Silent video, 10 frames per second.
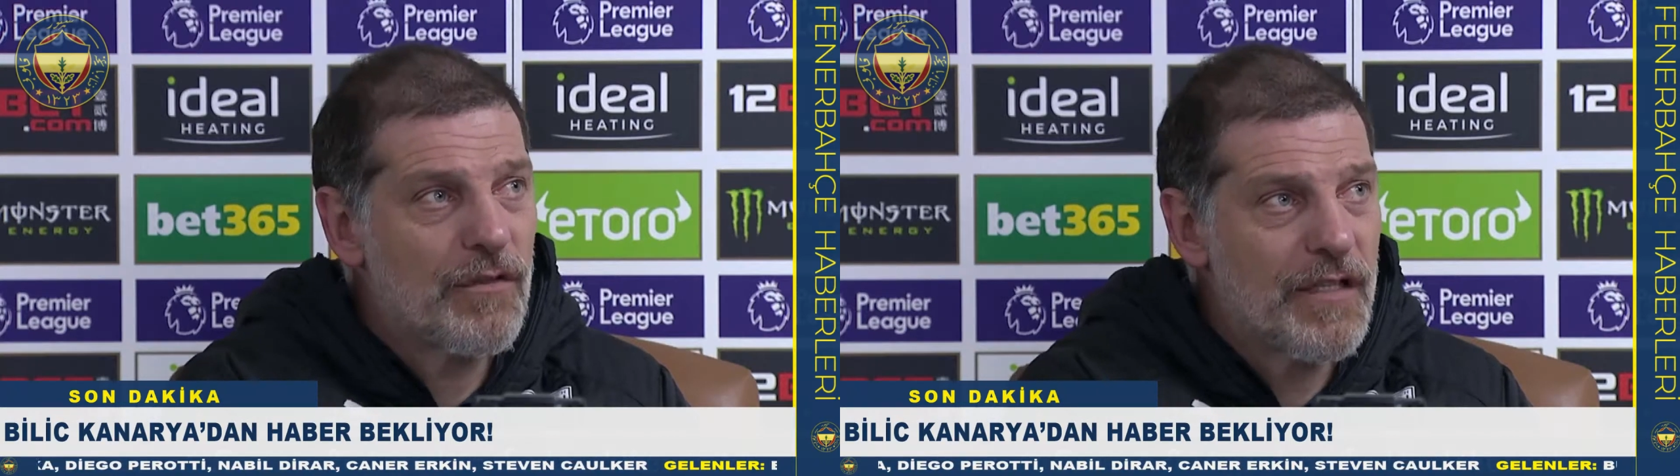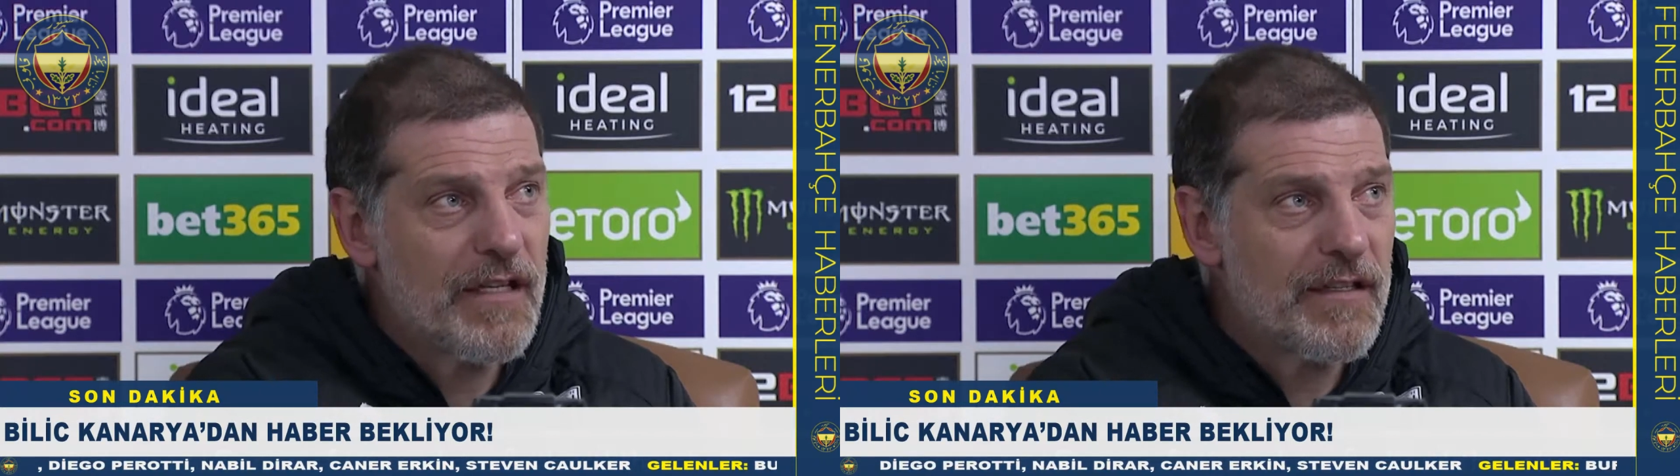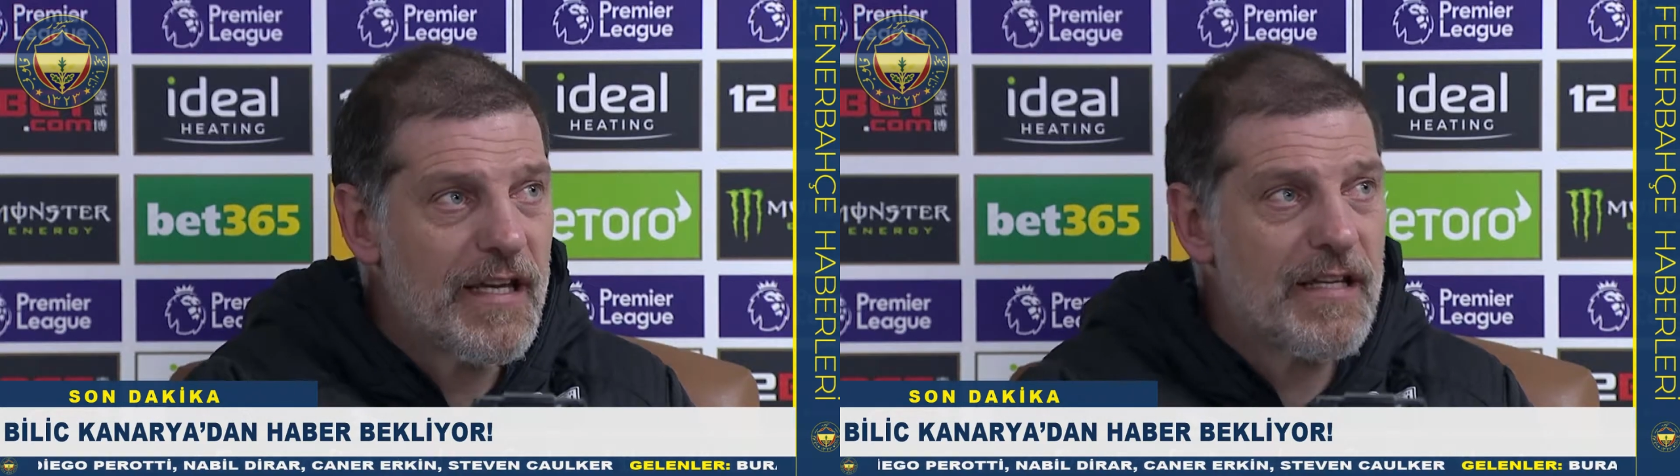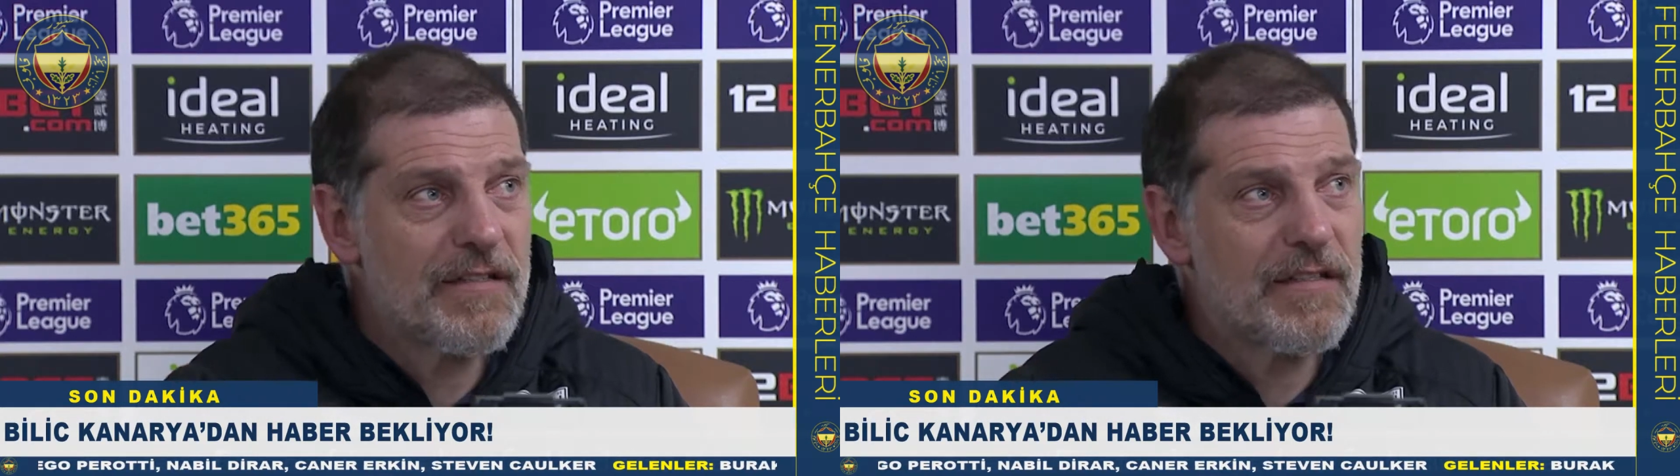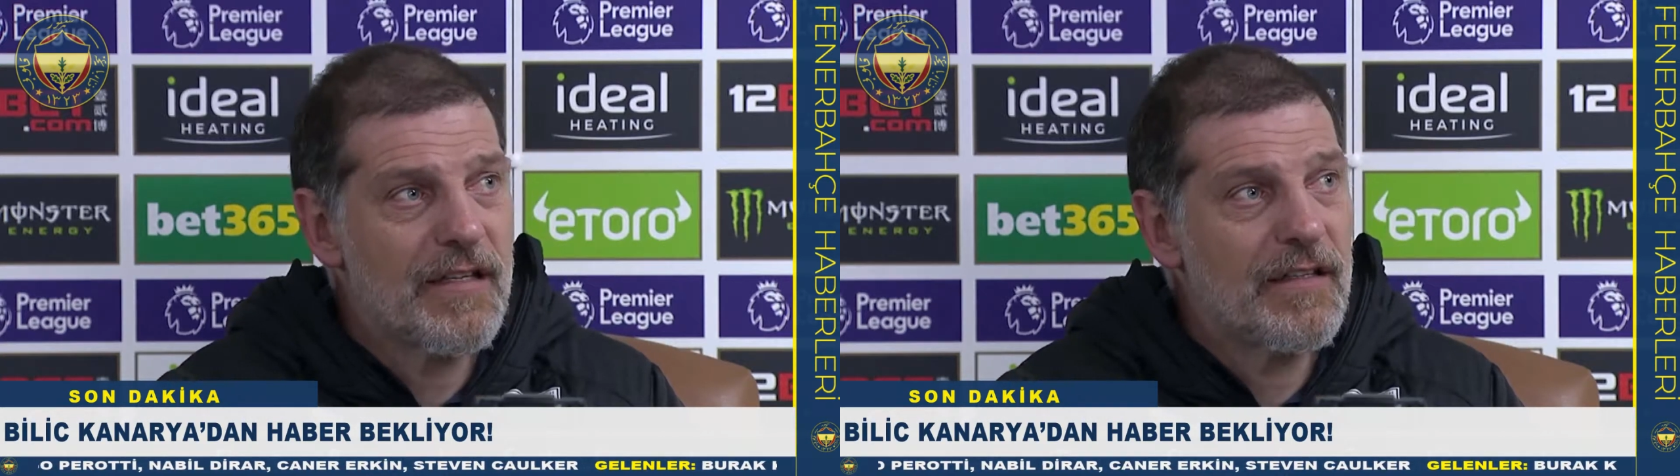anlaştım,
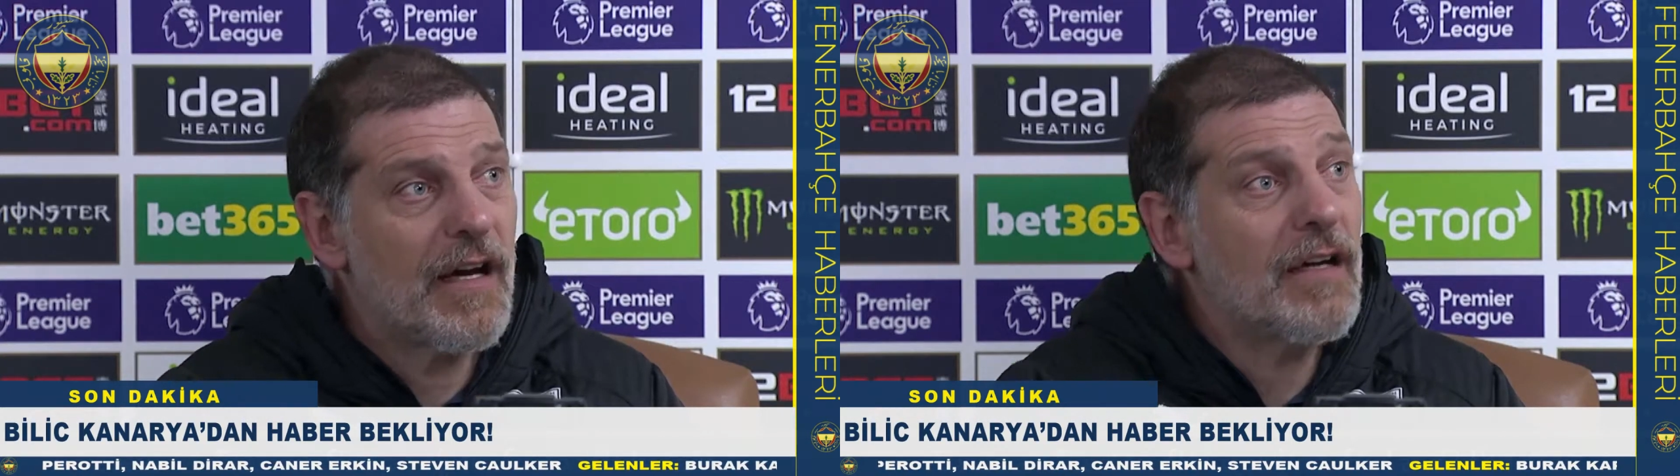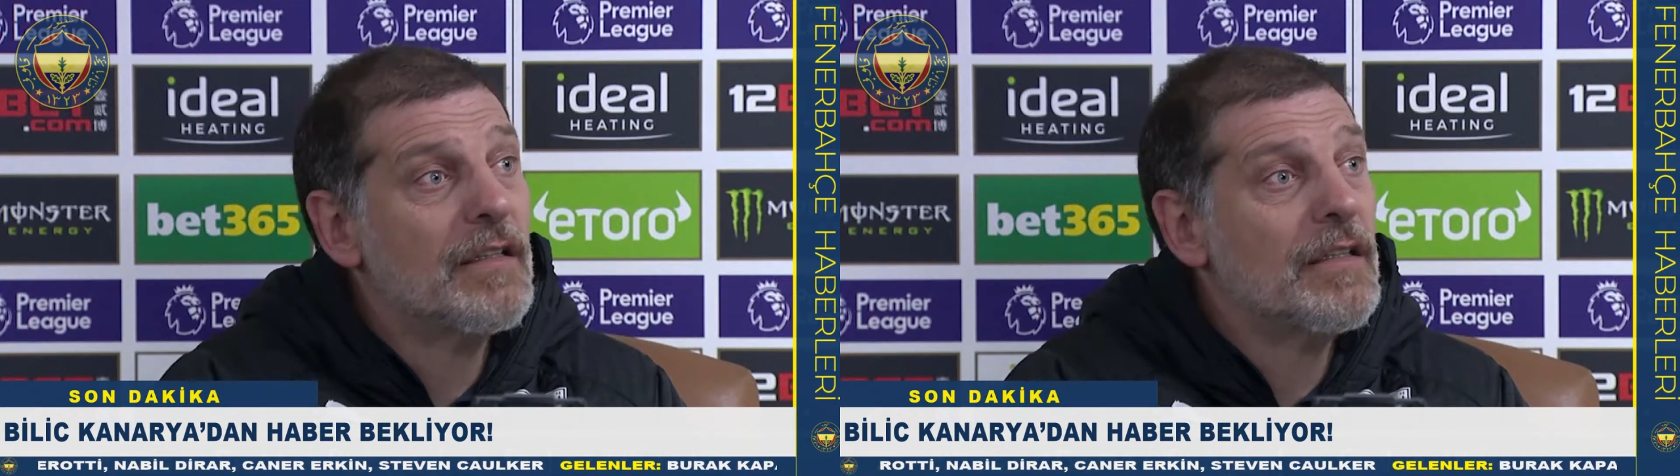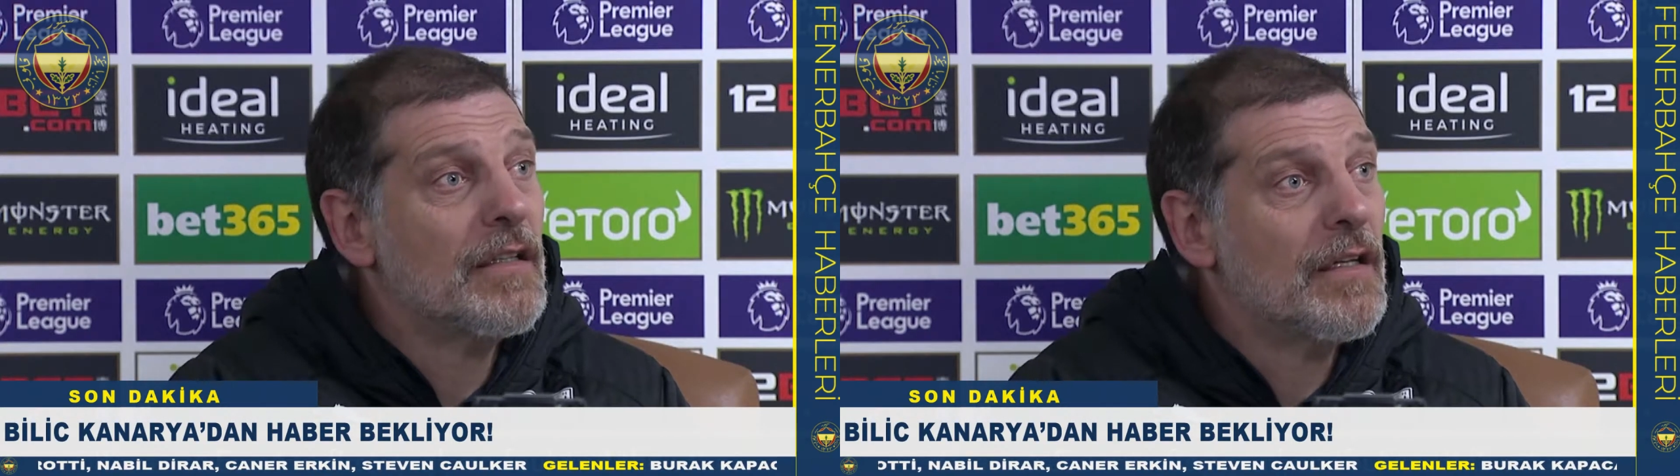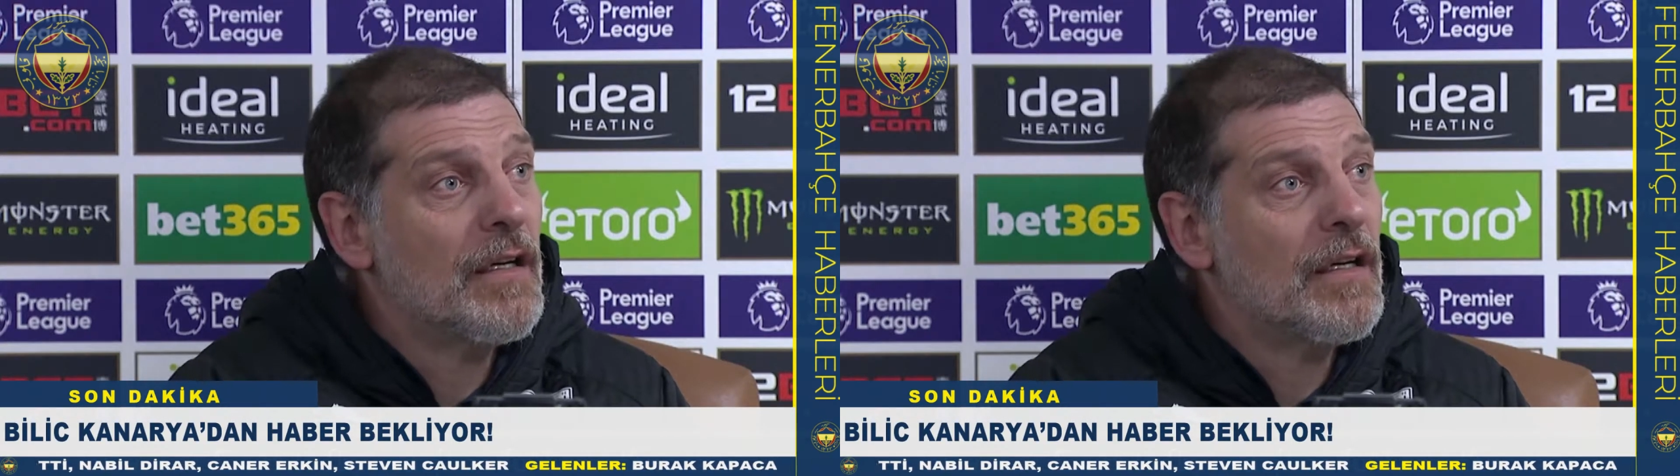dediği kaydedildi.